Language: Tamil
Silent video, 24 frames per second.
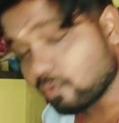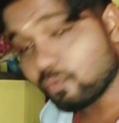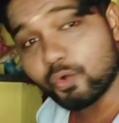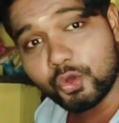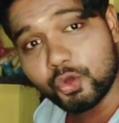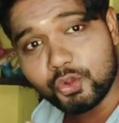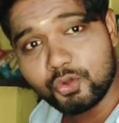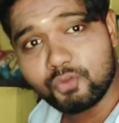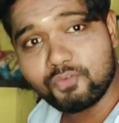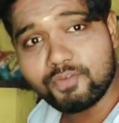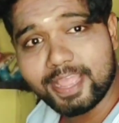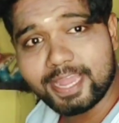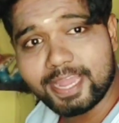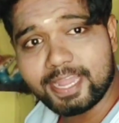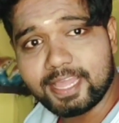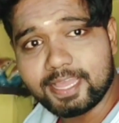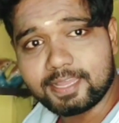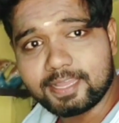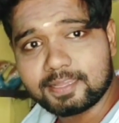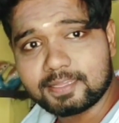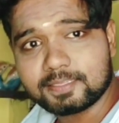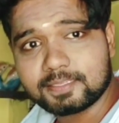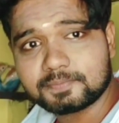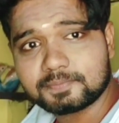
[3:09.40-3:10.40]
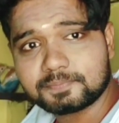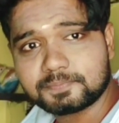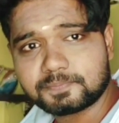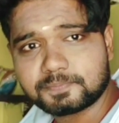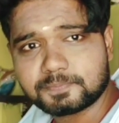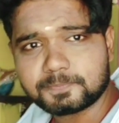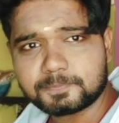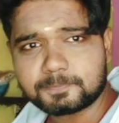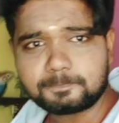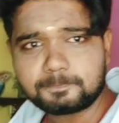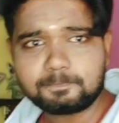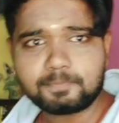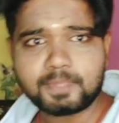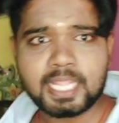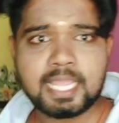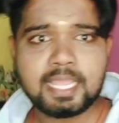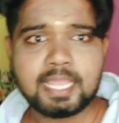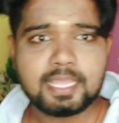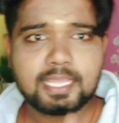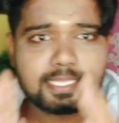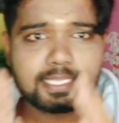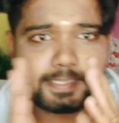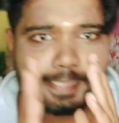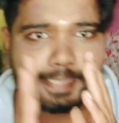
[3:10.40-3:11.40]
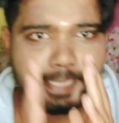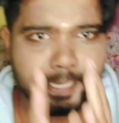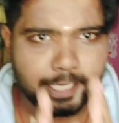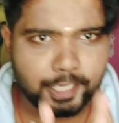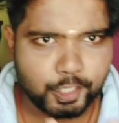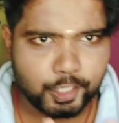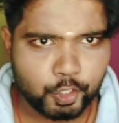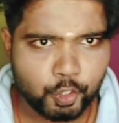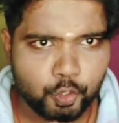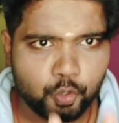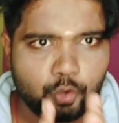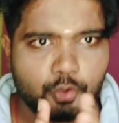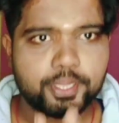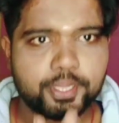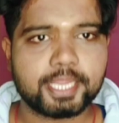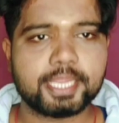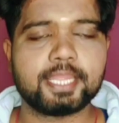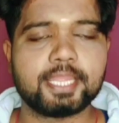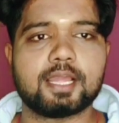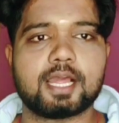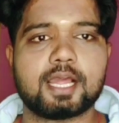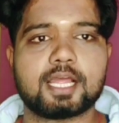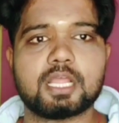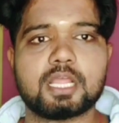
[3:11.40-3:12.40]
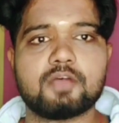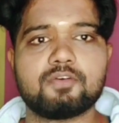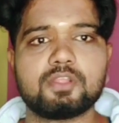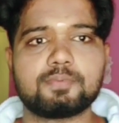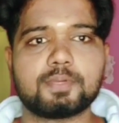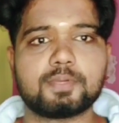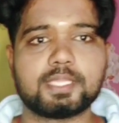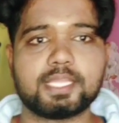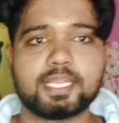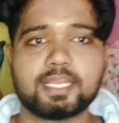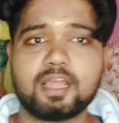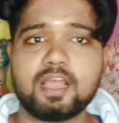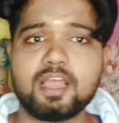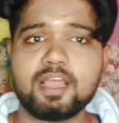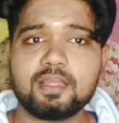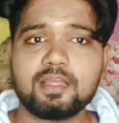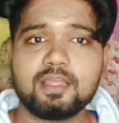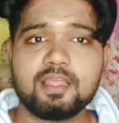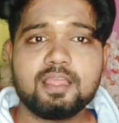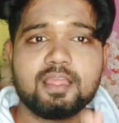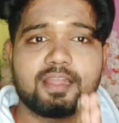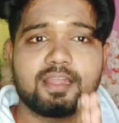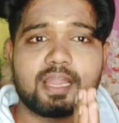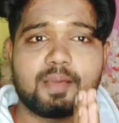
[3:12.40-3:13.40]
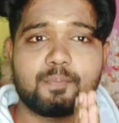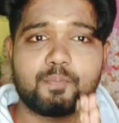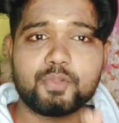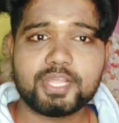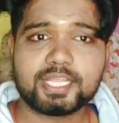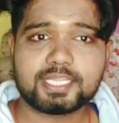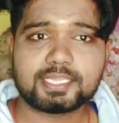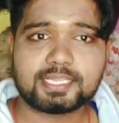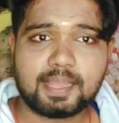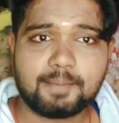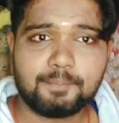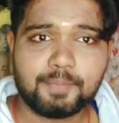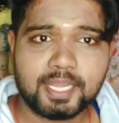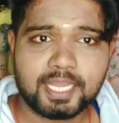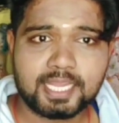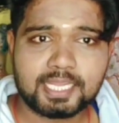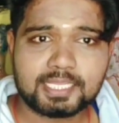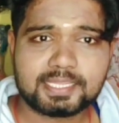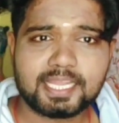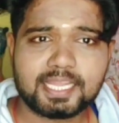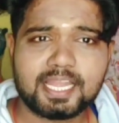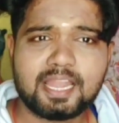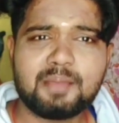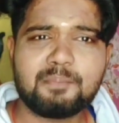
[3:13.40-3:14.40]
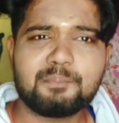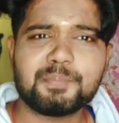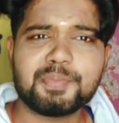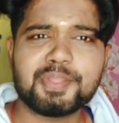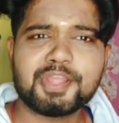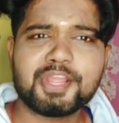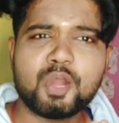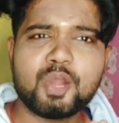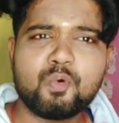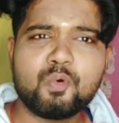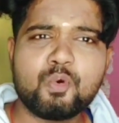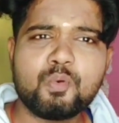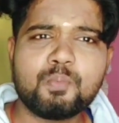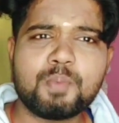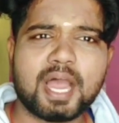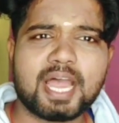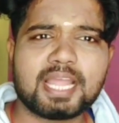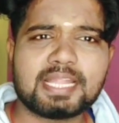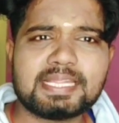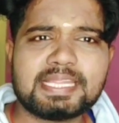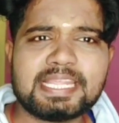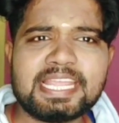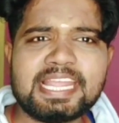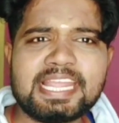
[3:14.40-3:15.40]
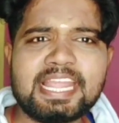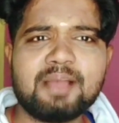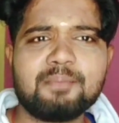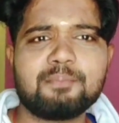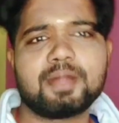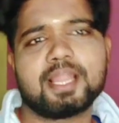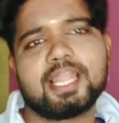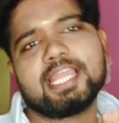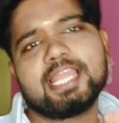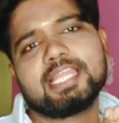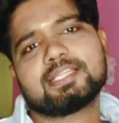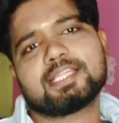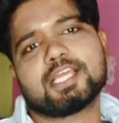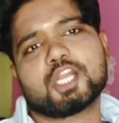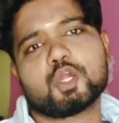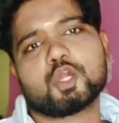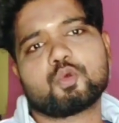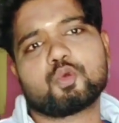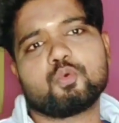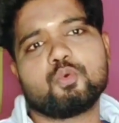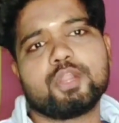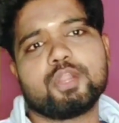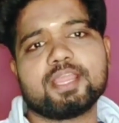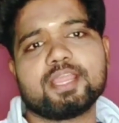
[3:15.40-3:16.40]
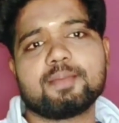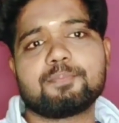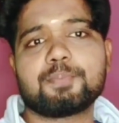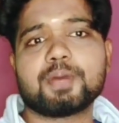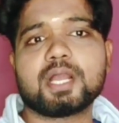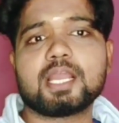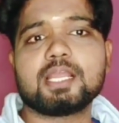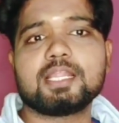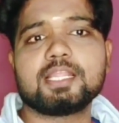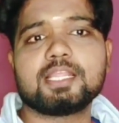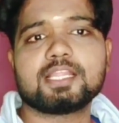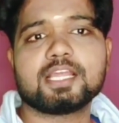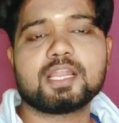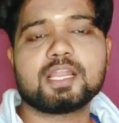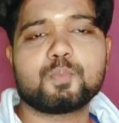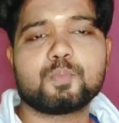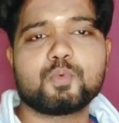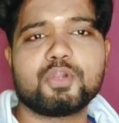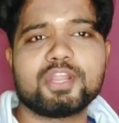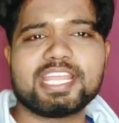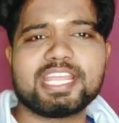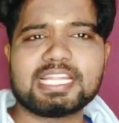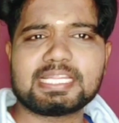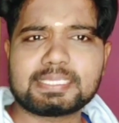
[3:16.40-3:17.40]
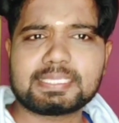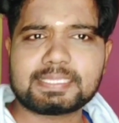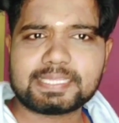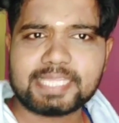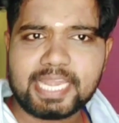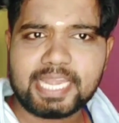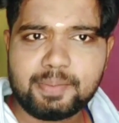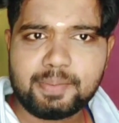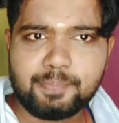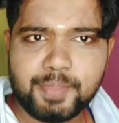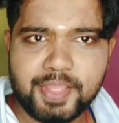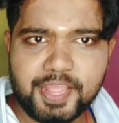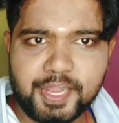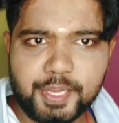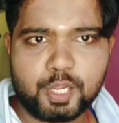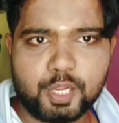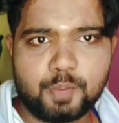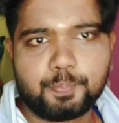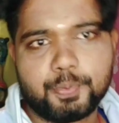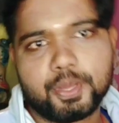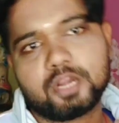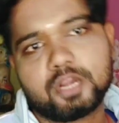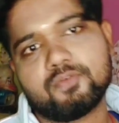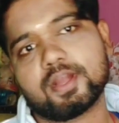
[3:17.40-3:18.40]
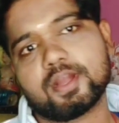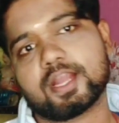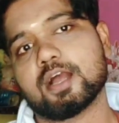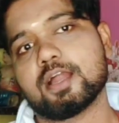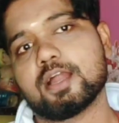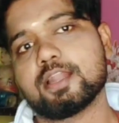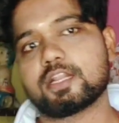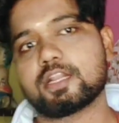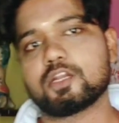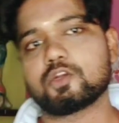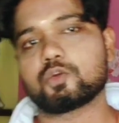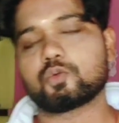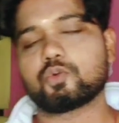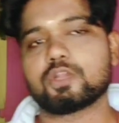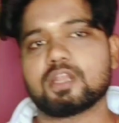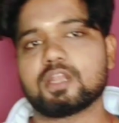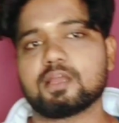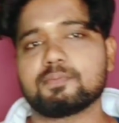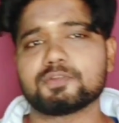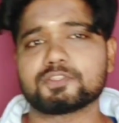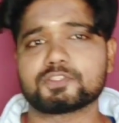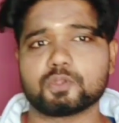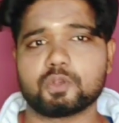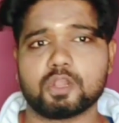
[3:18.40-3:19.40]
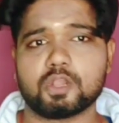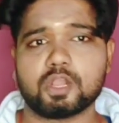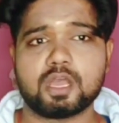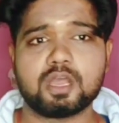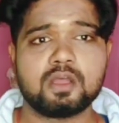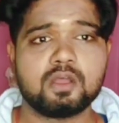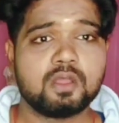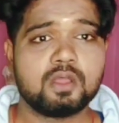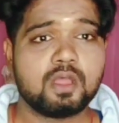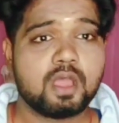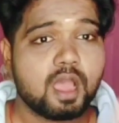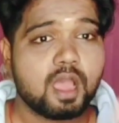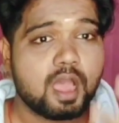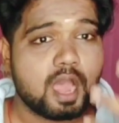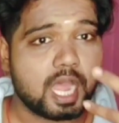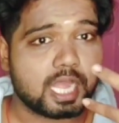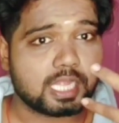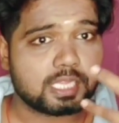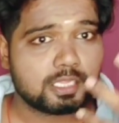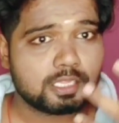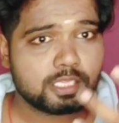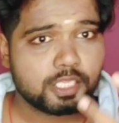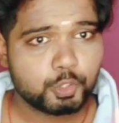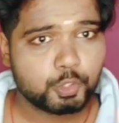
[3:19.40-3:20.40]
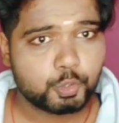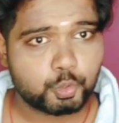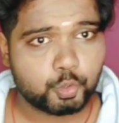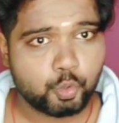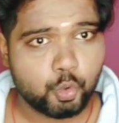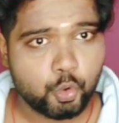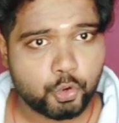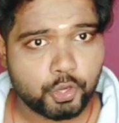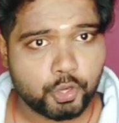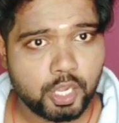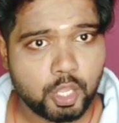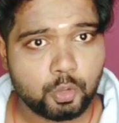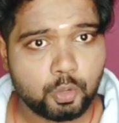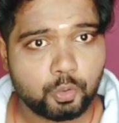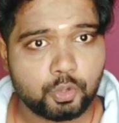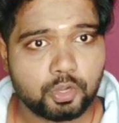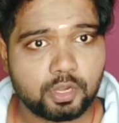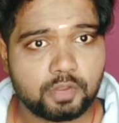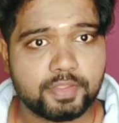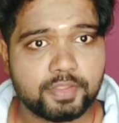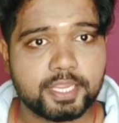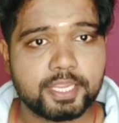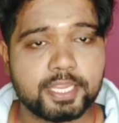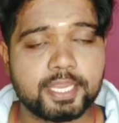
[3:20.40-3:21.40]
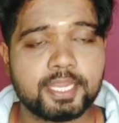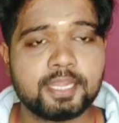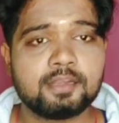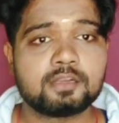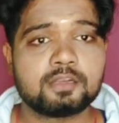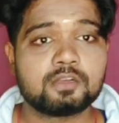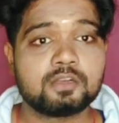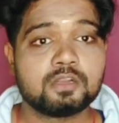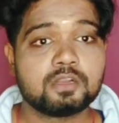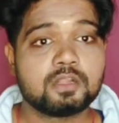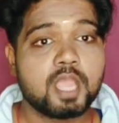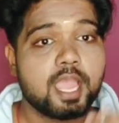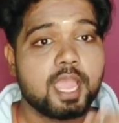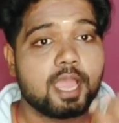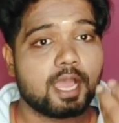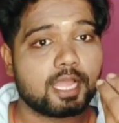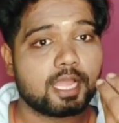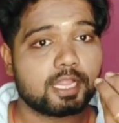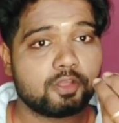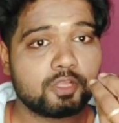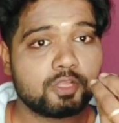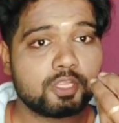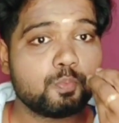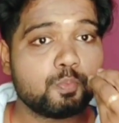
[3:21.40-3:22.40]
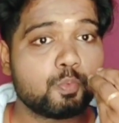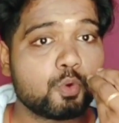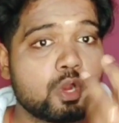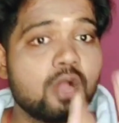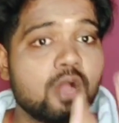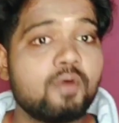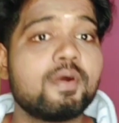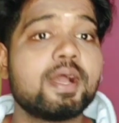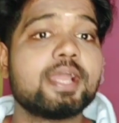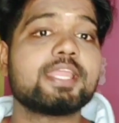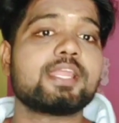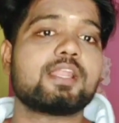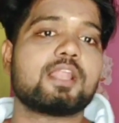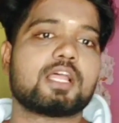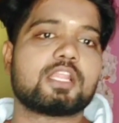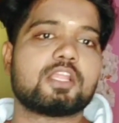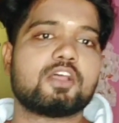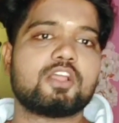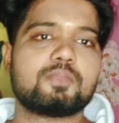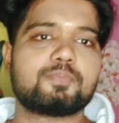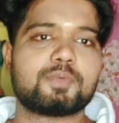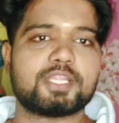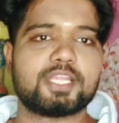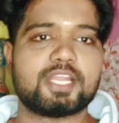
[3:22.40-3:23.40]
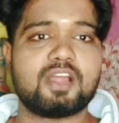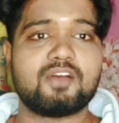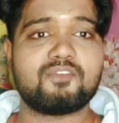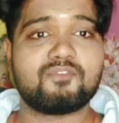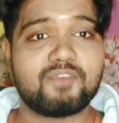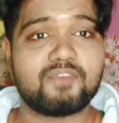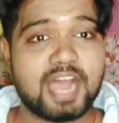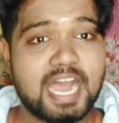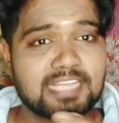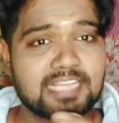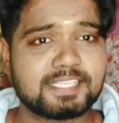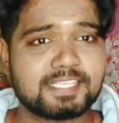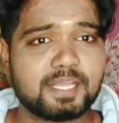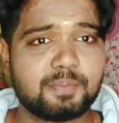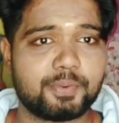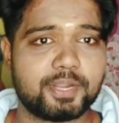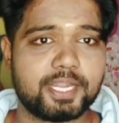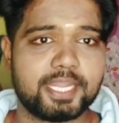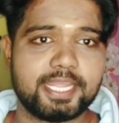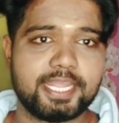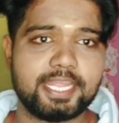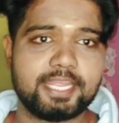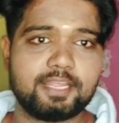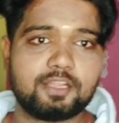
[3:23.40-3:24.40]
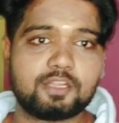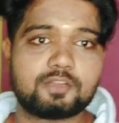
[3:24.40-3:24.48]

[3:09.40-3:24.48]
ஒருவேளை தெற்கு நோக்கி அதாவது பார்த்தீங்கன்னா நம்மளுடைய தமிழகத்துல மிகவும் அதிக மழை தரக்கூடிய பகுதி தான் நம்மளுடைய தென்மேற்கு பருவ காற்றுன்னு கூட நம்ம சொல்லணும் அந்த தூக்குணாங்குருவியின் அதாவது முகவாயில் அதாவது பார்த்தீங்கன்னா வாசப்படி